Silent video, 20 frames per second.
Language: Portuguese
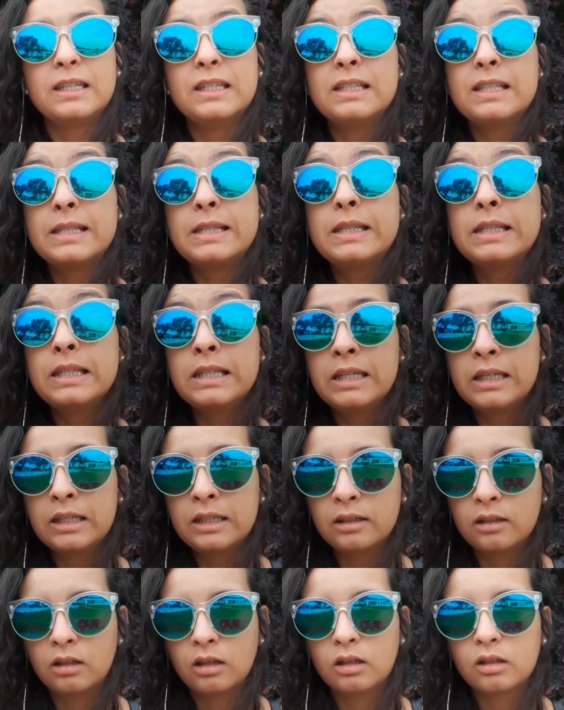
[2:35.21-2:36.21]
E
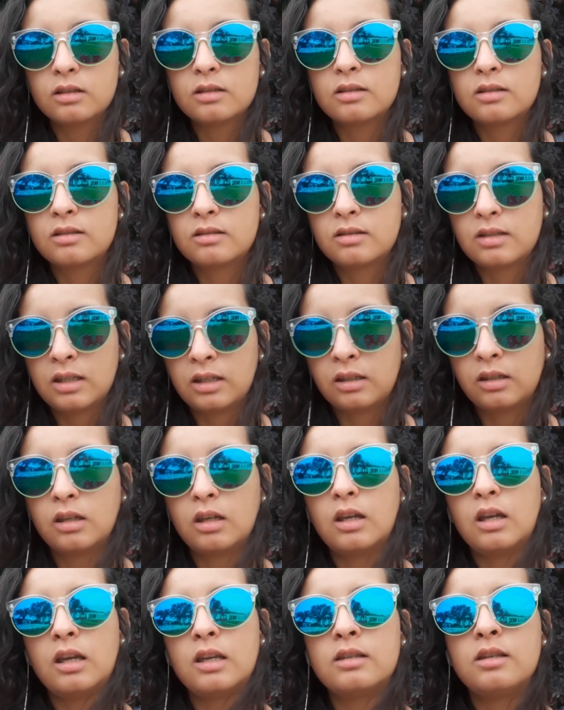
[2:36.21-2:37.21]
sim, sim,
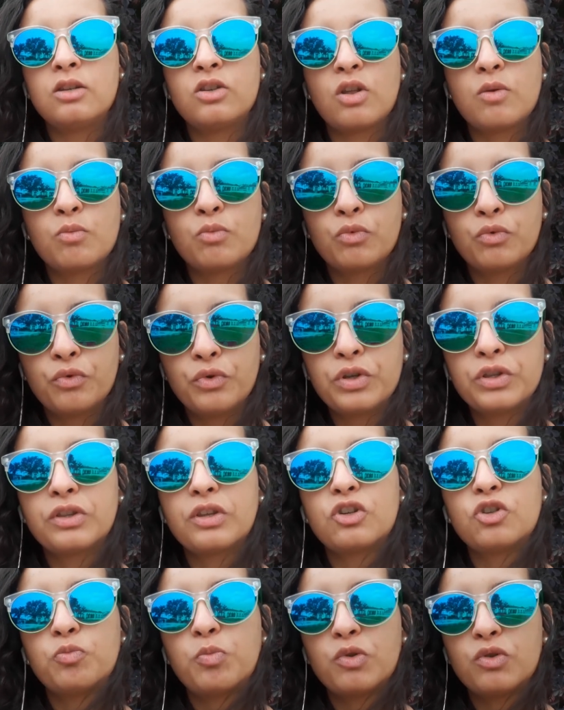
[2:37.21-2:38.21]
Existem
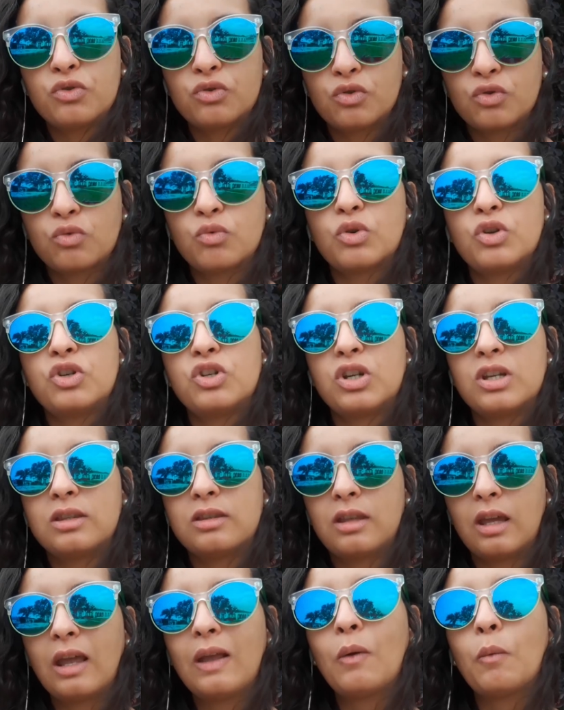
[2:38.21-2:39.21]
muitas pessoas que
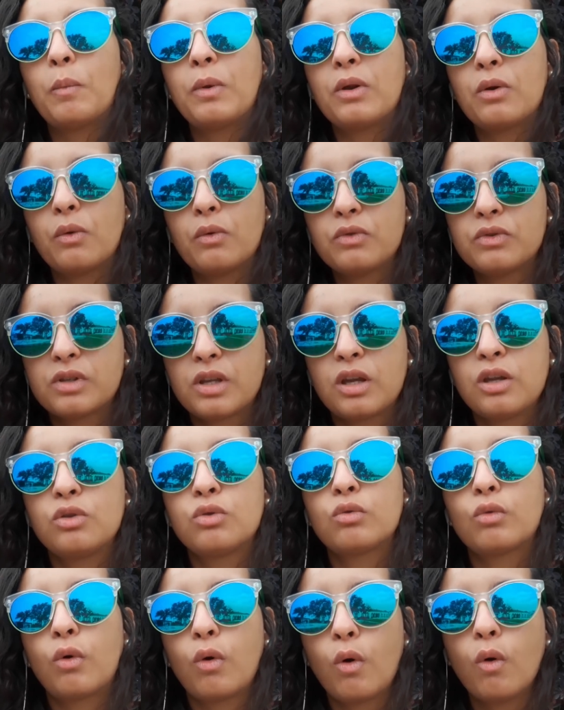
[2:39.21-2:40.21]
têm um
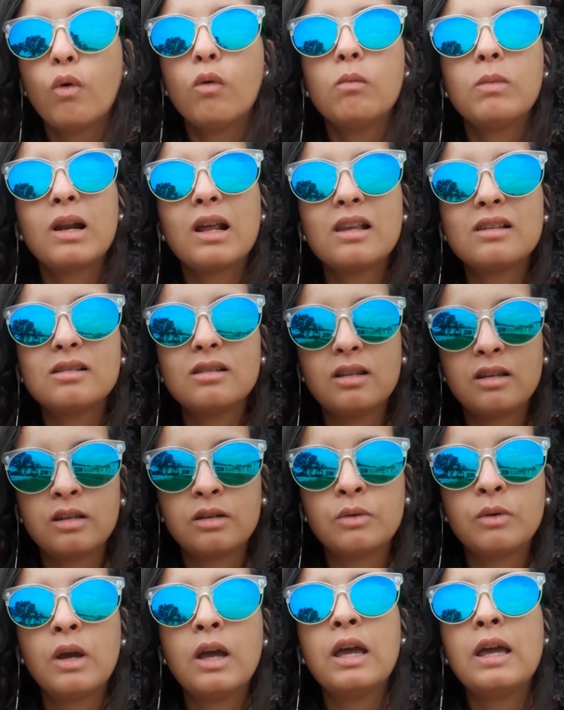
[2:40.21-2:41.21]
preconceito com o
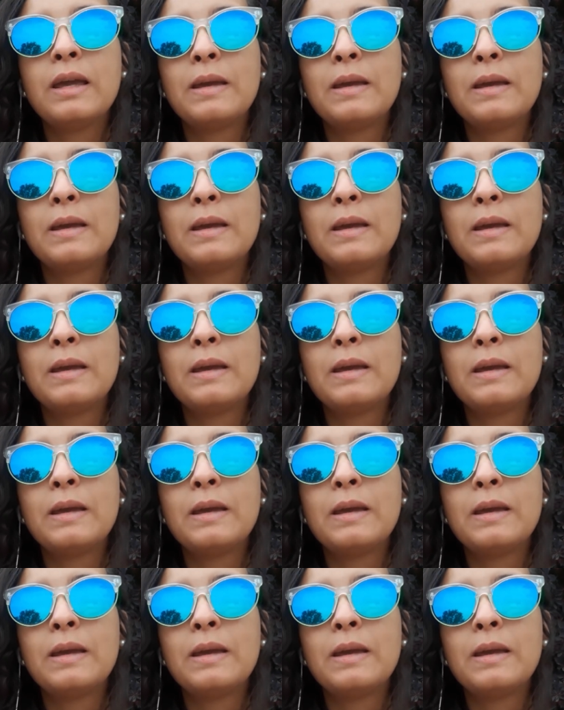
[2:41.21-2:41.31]
brasileiro